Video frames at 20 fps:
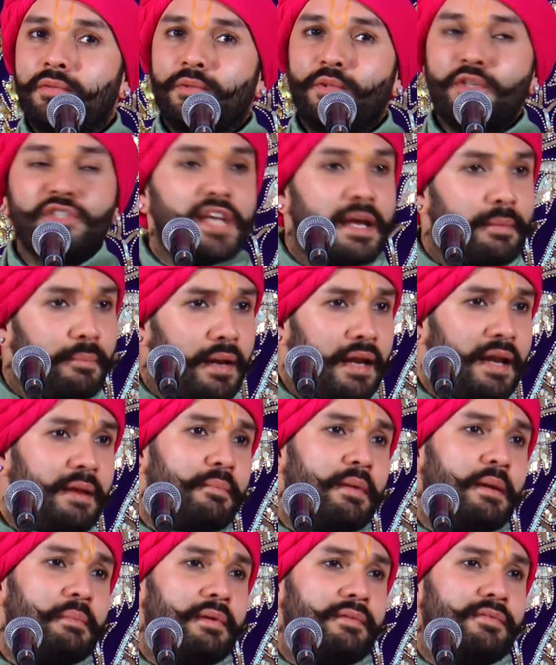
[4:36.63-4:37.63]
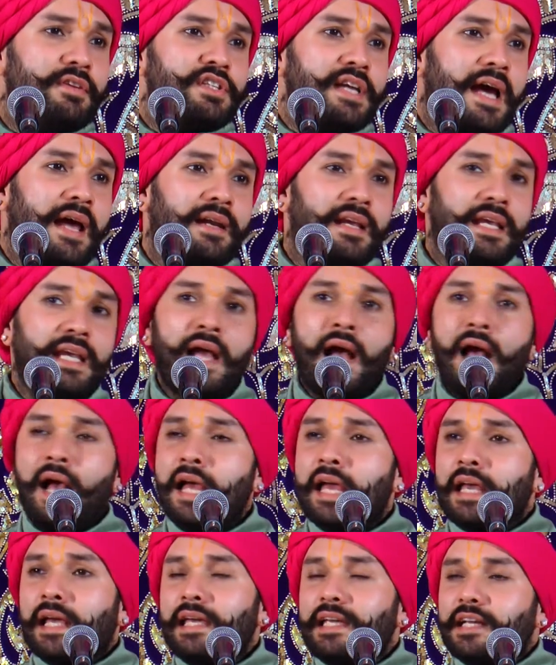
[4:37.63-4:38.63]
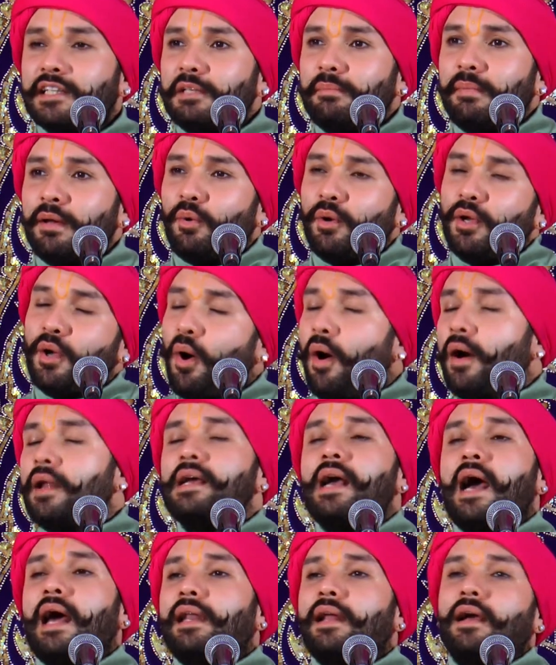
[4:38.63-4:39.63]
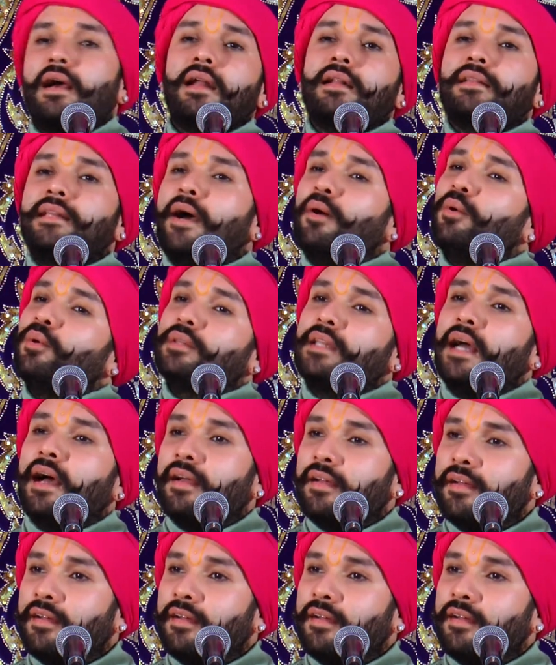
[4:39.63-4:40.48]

तो जयमल ने मन में विचार किया कि यदि मैं कोई और कार्य करता होता